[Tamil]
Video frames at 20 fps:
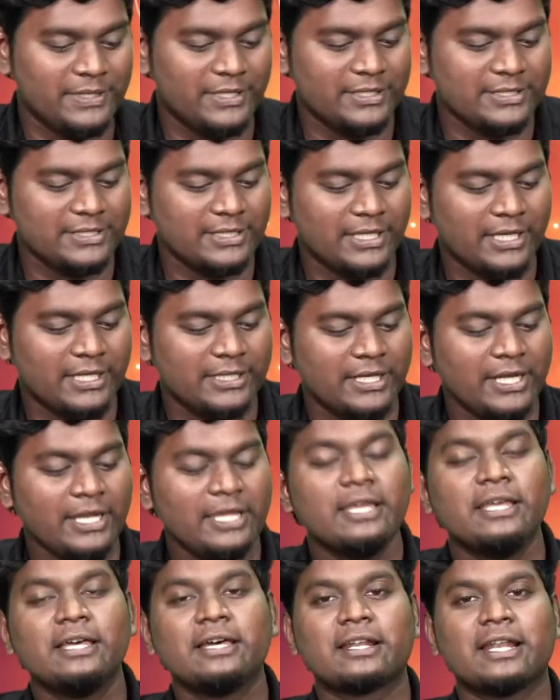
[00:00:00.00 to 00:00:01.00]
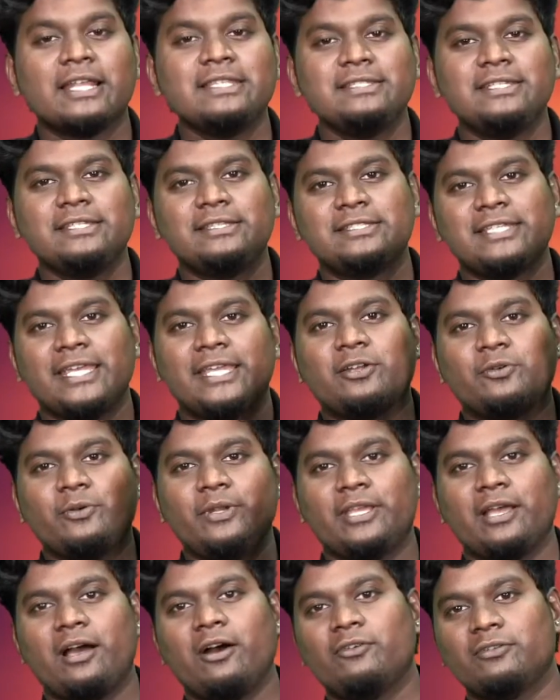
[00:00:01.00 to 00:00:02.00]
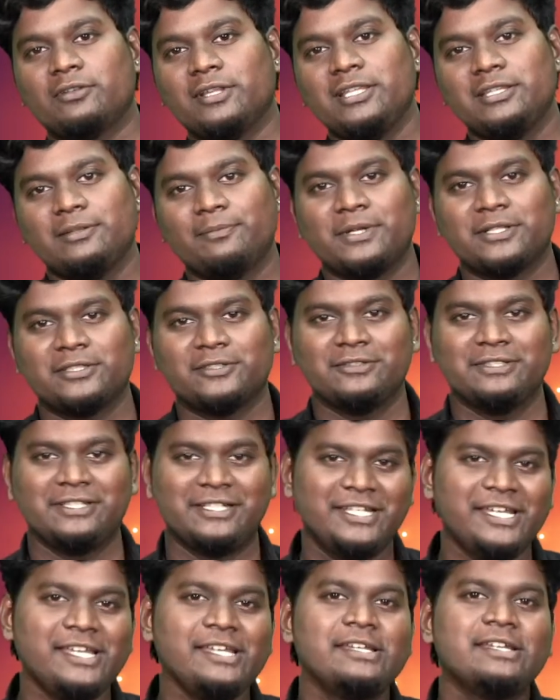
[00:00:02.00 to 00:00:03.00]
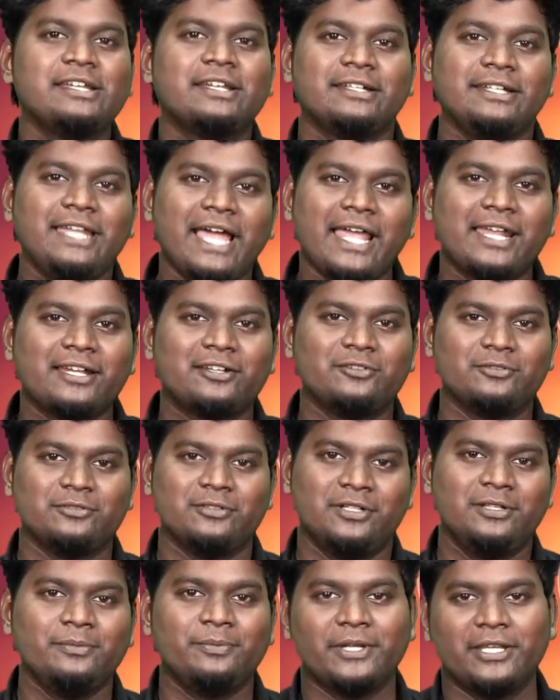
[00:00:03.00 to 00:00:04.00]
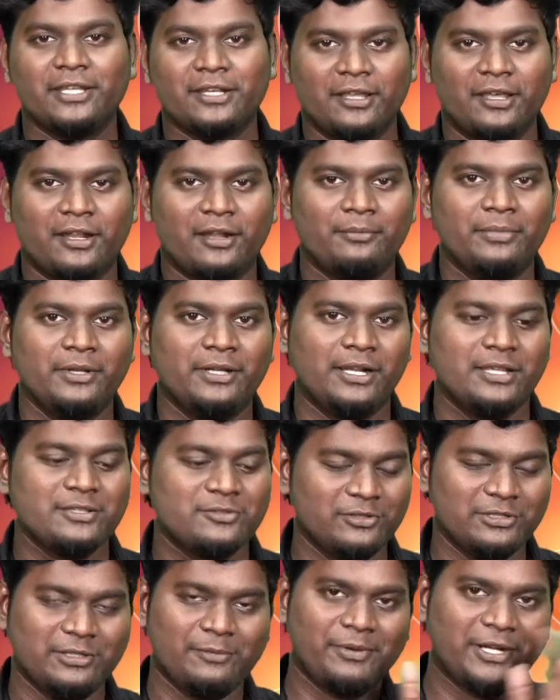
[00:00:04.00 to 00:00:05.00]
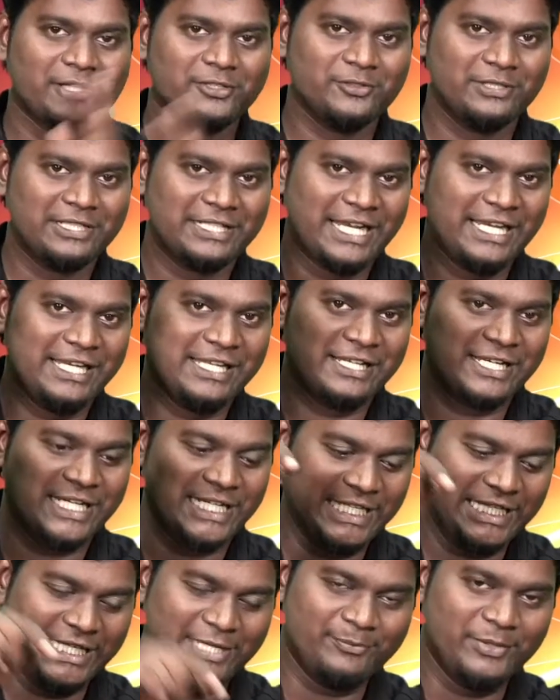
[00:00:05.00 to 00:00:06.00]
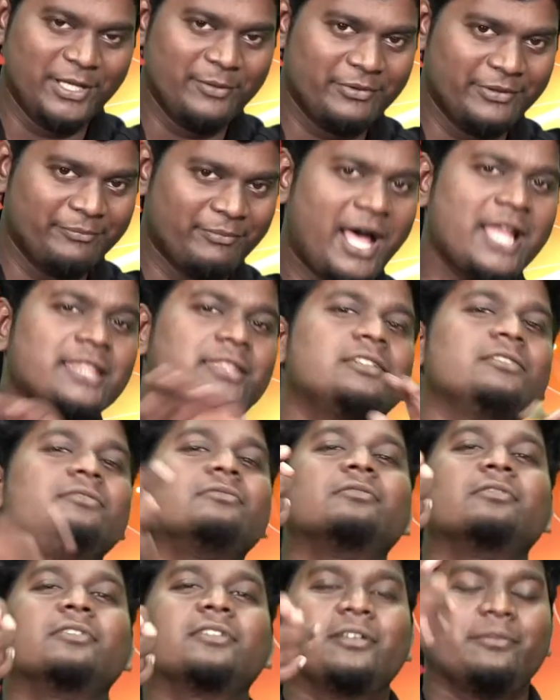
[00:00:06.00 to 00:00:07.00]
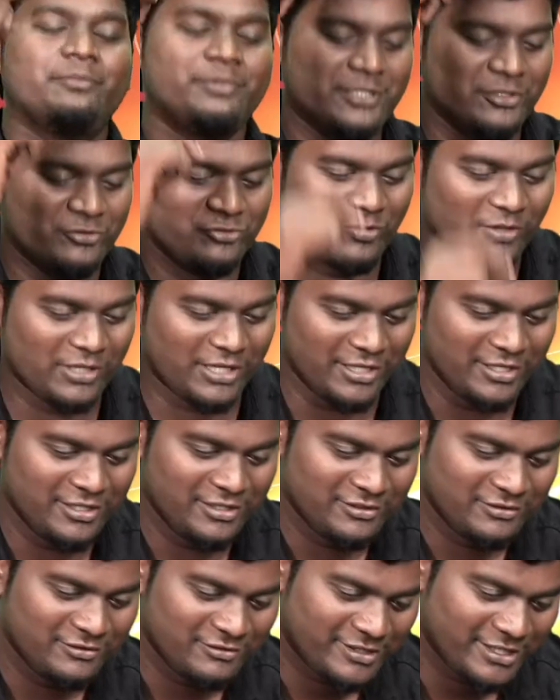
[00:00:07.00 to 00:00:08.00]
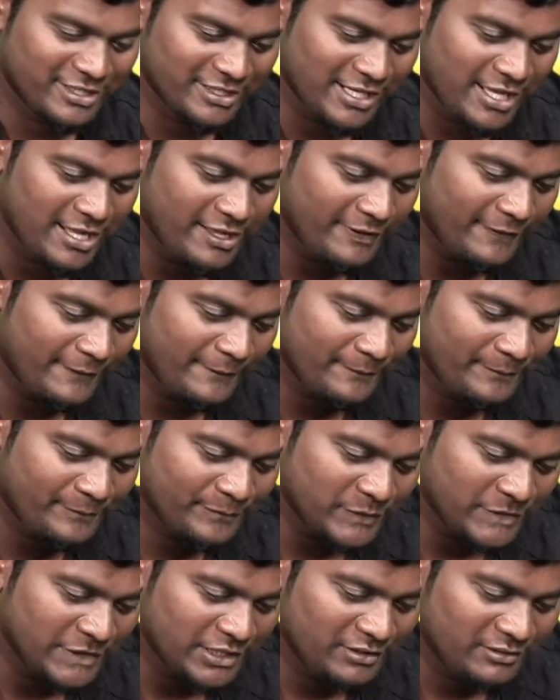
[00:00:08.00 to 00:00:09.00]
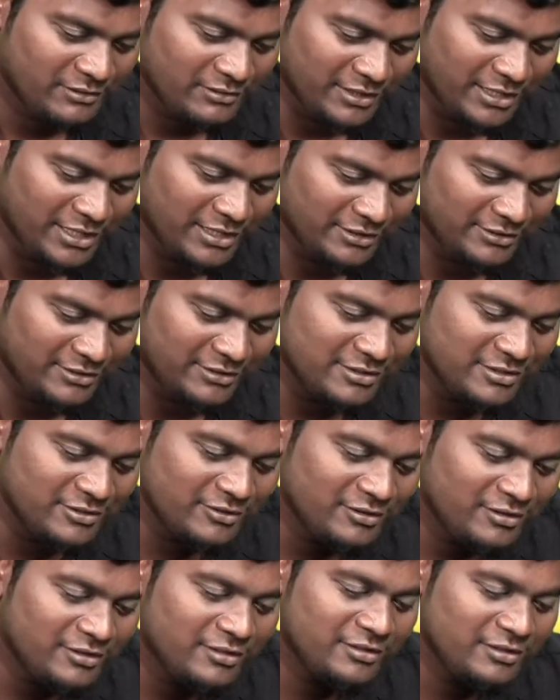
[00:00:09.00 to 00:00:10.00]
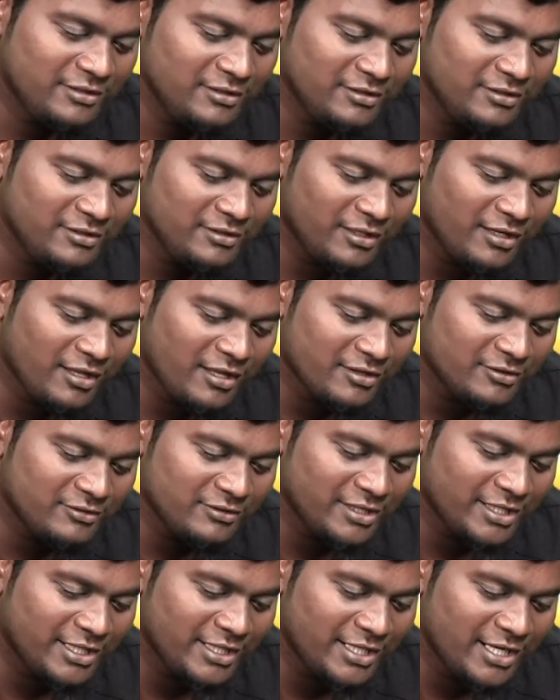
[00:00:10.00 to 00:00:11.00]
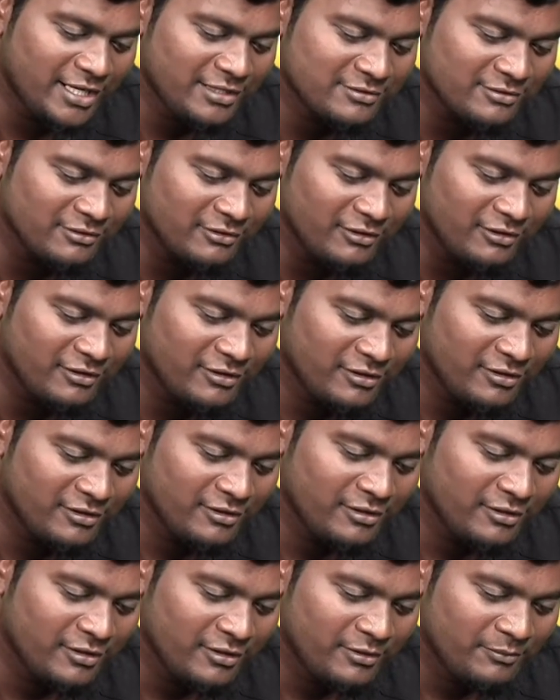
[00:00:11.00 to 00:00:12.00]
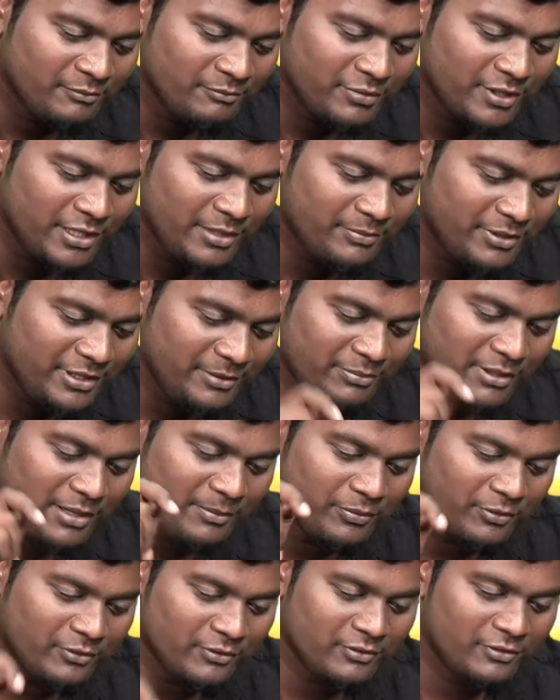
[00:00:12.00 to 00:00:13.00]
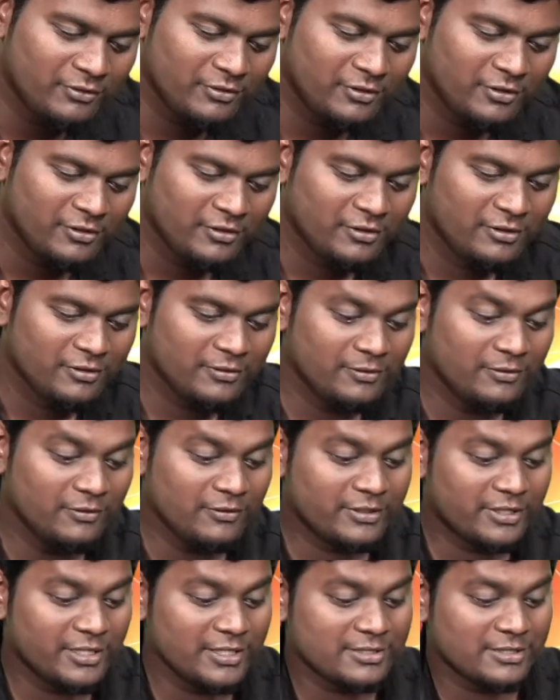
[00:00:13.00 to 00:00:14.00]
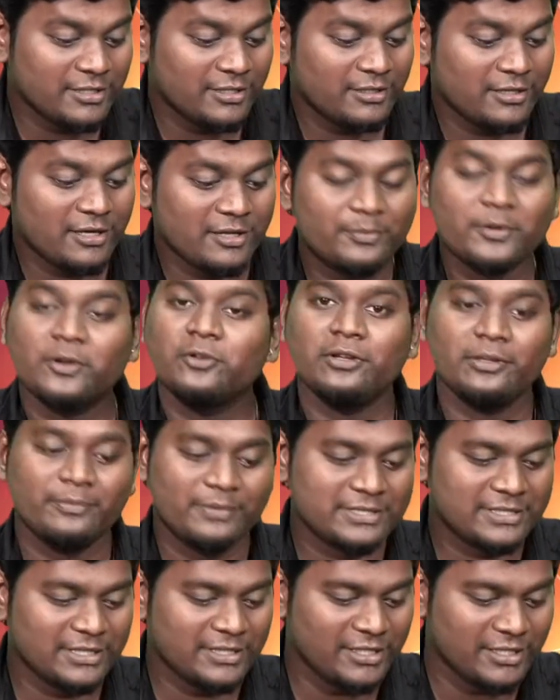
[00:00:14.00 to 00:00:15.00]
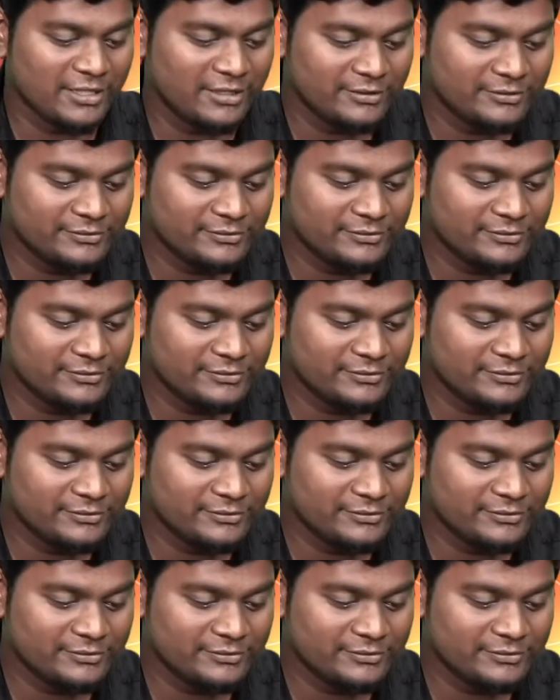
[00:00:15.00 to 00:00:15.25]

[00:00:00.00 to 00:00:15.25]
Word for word: நடிச்சிருக்காரு ரஞ்சித் ஜெய்குடி அவர் தான் இந்த படத்தை வந்துட்டு டேரக்ட் வந்துட்டு பண்ணியிருக்காரு அப்படின்னா ஸோ இந்த படத்தோட ட்ரெய்லருக்கு நீங்கள் ப்ளே பண்ணி பார்த்துட்டு உங்கள்கிட்ட வாய்ப்பு இருக்குன்னு சொல்கிறேன் ஓகேங்களா எனக்கு தெரிஞ்சு வந்துட்டு நல்லாயிருக்கும்னு நினைக்கிறேன் ஸோ ப்ளே பண்ணி பார்ப்போம் லோகேஷ் கனகராஜ் ப்ரௌட்லி ப்ரெசன்டட்